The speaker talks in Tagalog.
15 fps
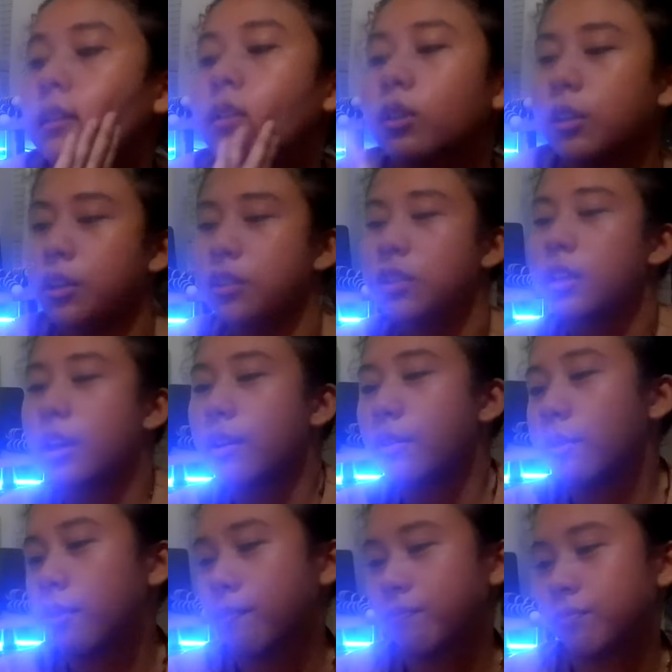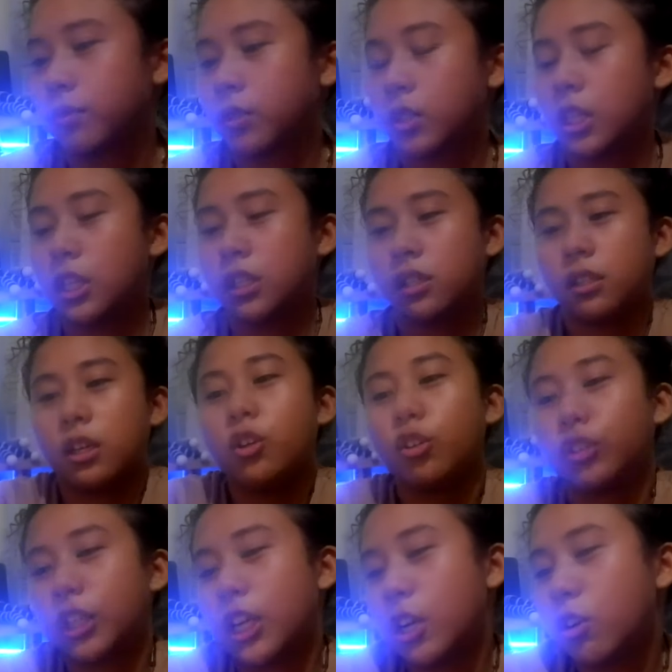Okay, sige. Since, ayo,
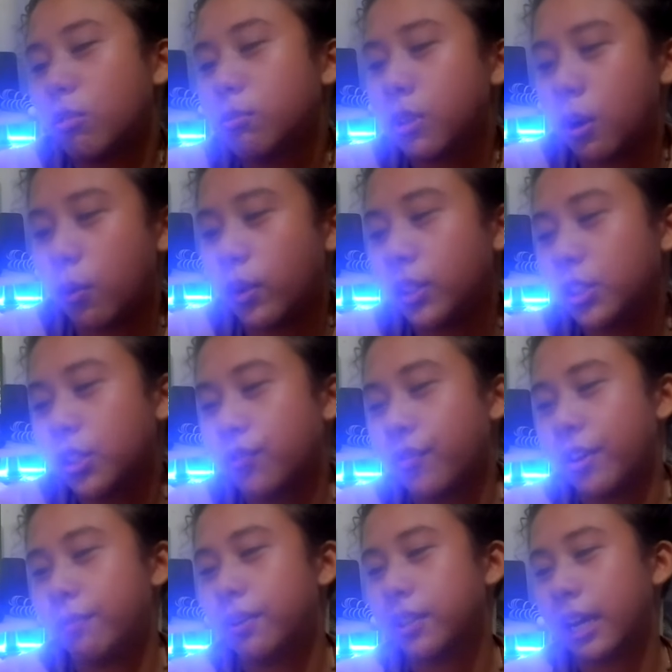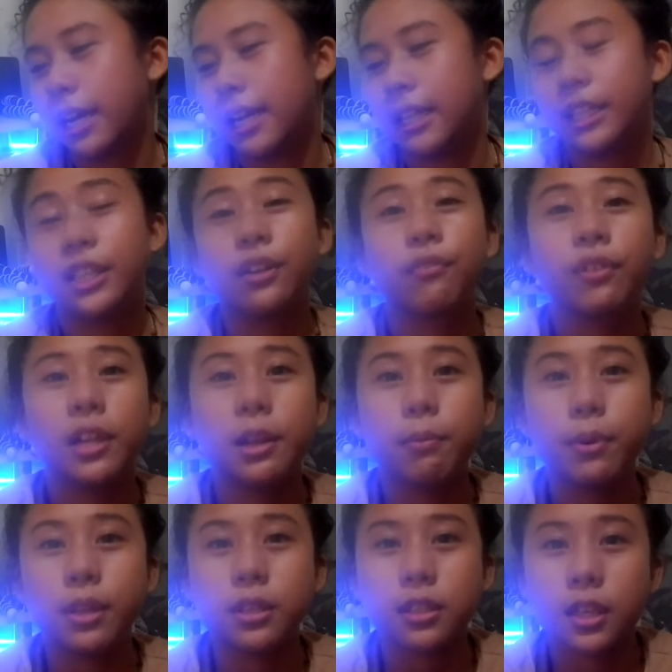tinanong mo, what is your favorite island in the
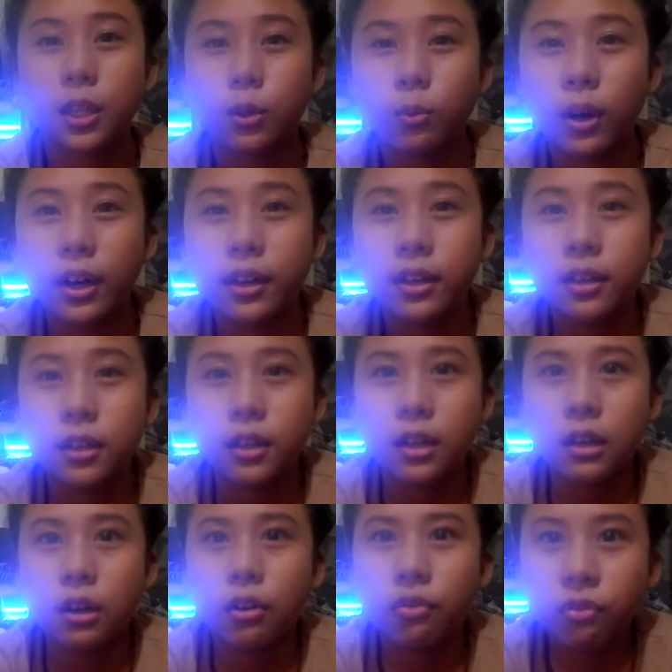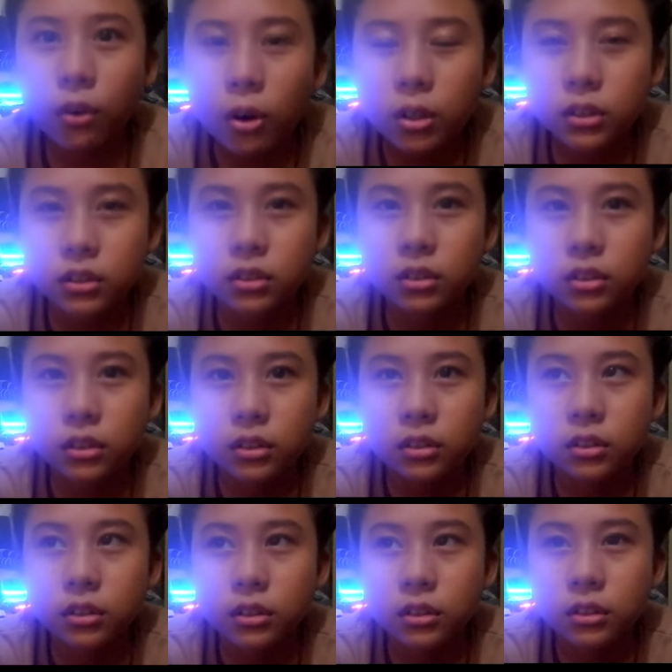Philippines and why? Of course,
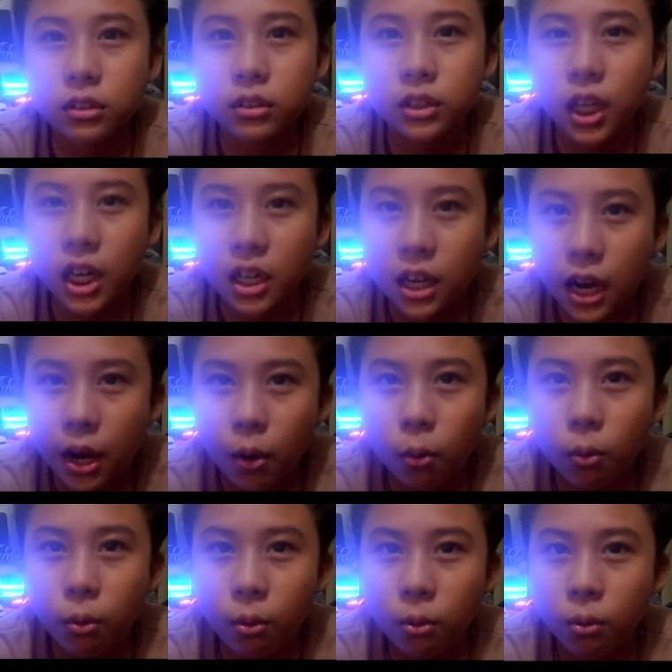Siargao.